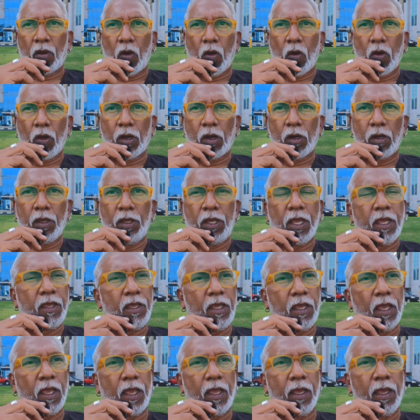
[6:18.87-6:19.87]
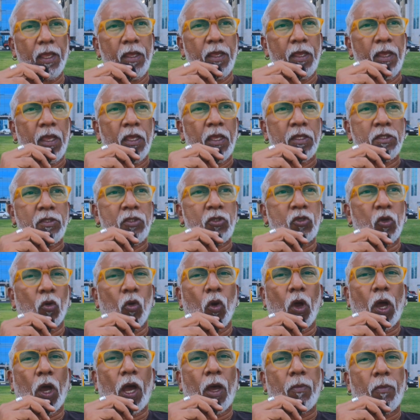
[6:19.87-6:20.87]
और यही है
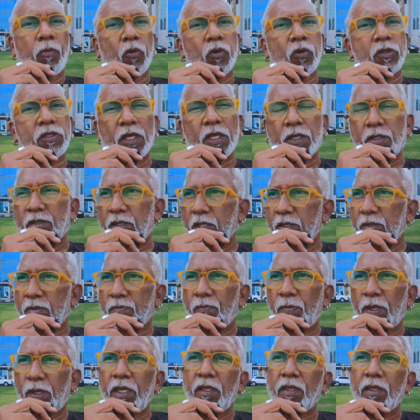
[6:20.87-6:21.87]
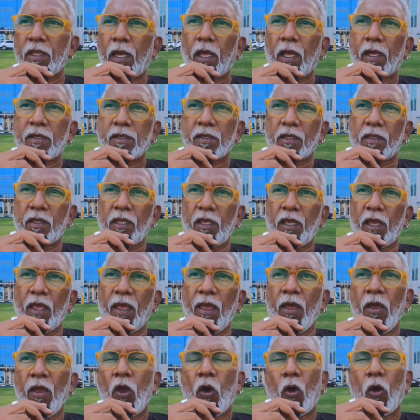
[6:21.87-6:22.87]
जो आपको सक्सेस भी दिला सकती
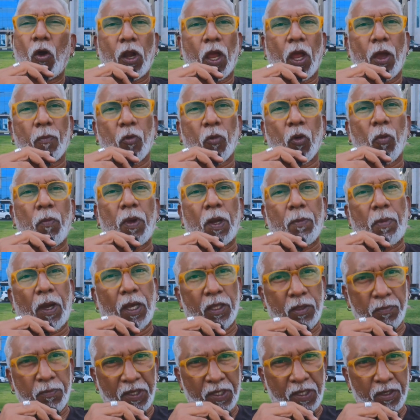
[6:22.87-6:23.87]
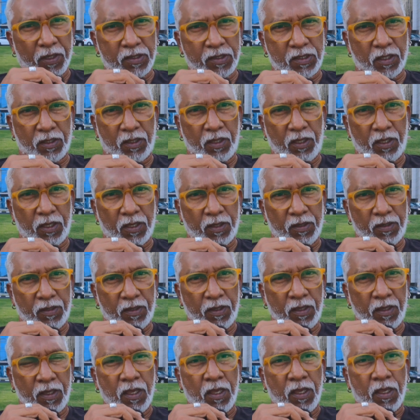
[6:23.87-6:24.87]
है और आपको बर्बाद भी कर सकती है
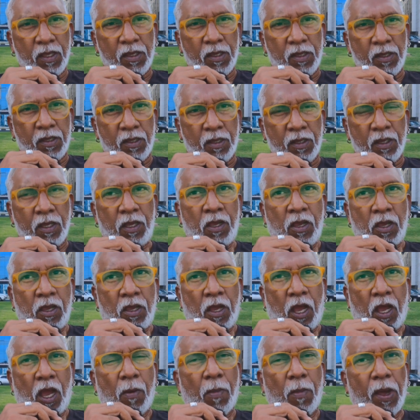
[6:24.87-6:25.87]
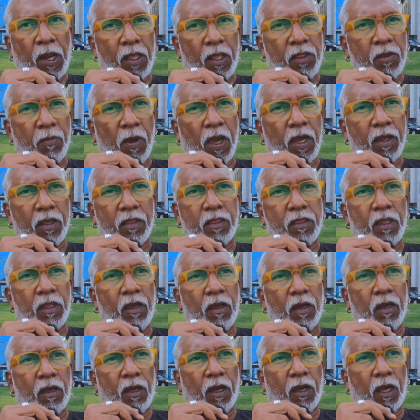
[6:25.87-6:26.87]
हमारा दिमाग
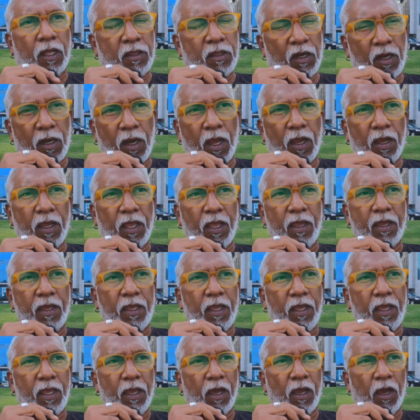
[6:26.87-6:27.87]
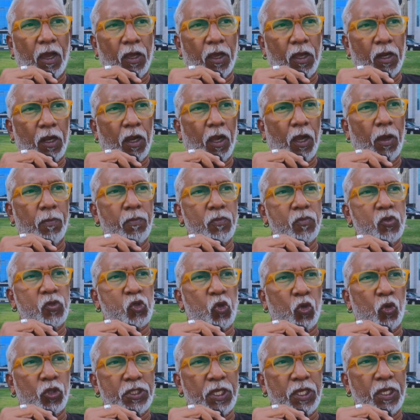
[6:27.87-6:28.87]
इतना खतरनाक है कि अगर हम
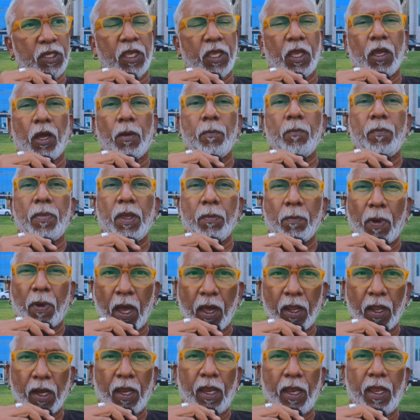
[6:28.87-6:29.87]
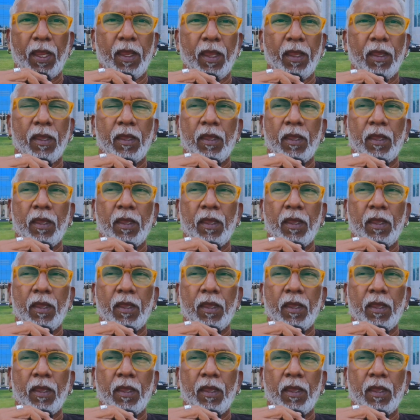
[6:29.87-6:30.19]
सोचें कि हम बीमार हैं